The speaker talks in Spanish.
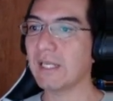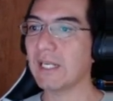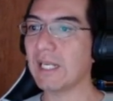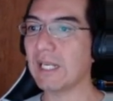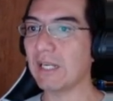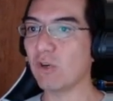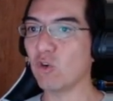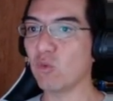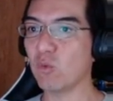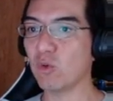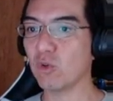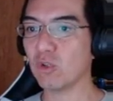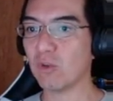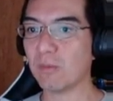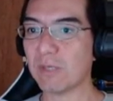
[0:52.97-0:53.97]
eh,
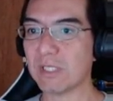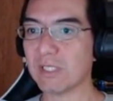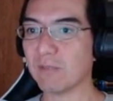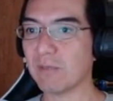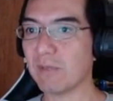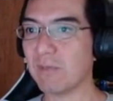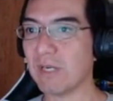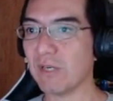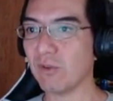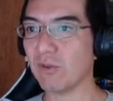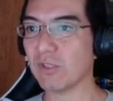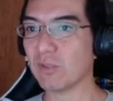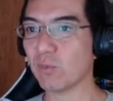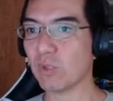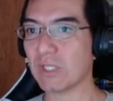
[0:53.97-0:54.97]
Ubuntu aparece primero,
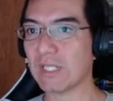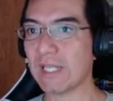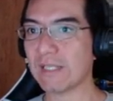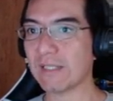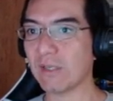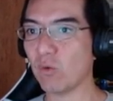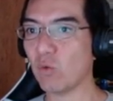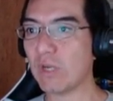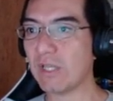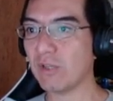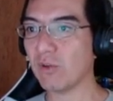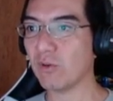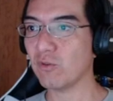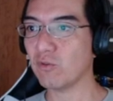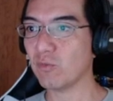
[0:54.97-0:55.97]
después las de
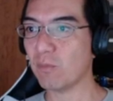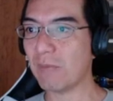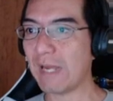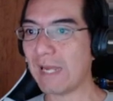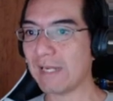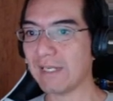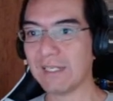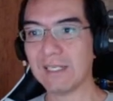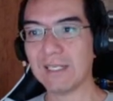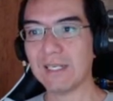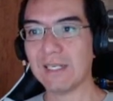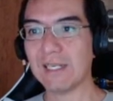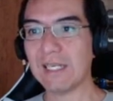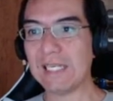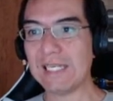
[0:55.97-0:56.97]
Windows, Mac
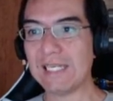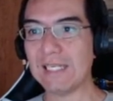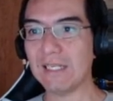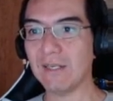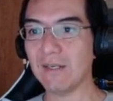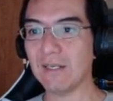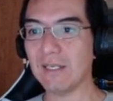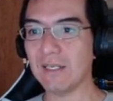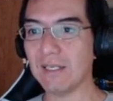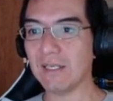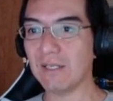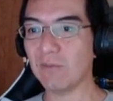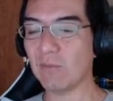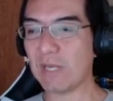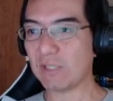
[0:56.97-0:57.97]
y eh,
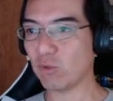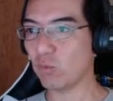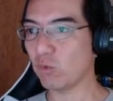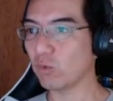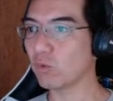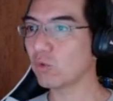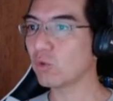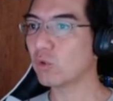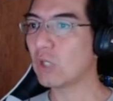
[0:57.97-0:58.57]
más Ubuntu.